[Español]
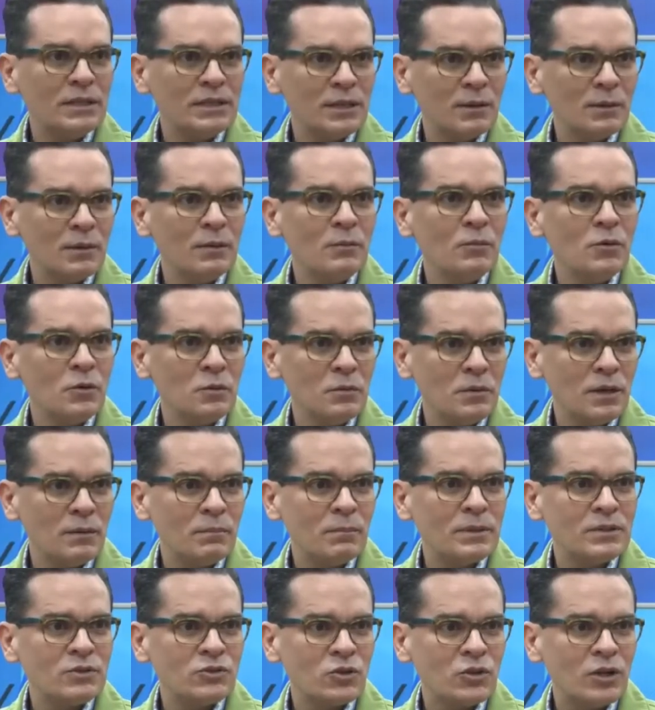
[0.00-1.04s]
te ves muy bien
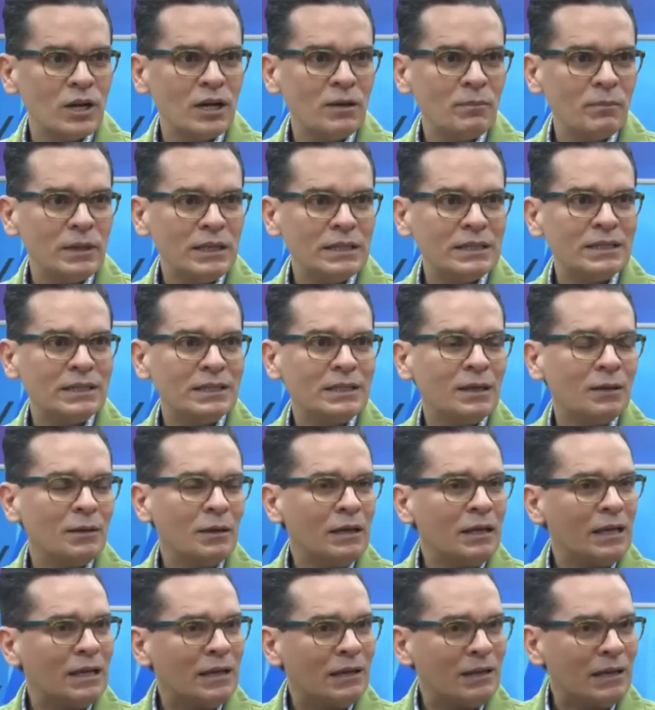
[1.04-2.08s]
personalmente, te,
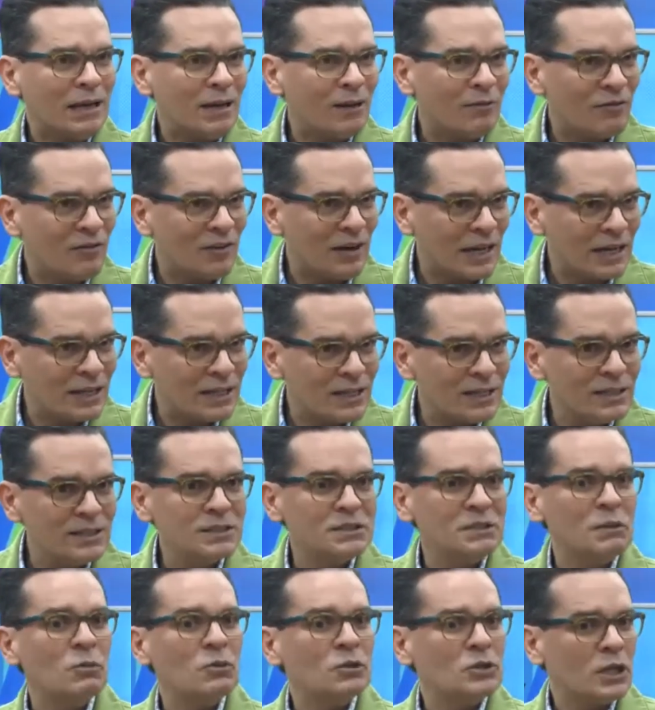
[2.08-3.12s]
ah. eh, eh,
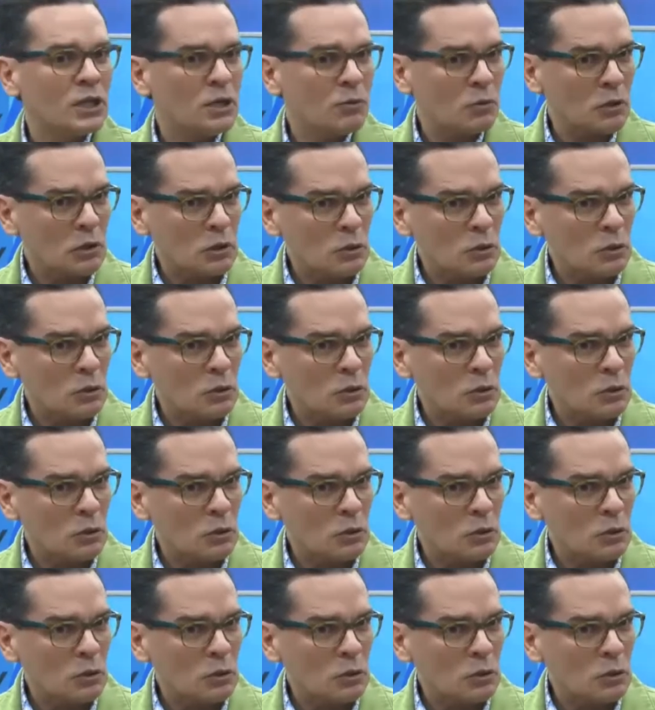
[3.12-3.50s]
flaquísimo, tiene buen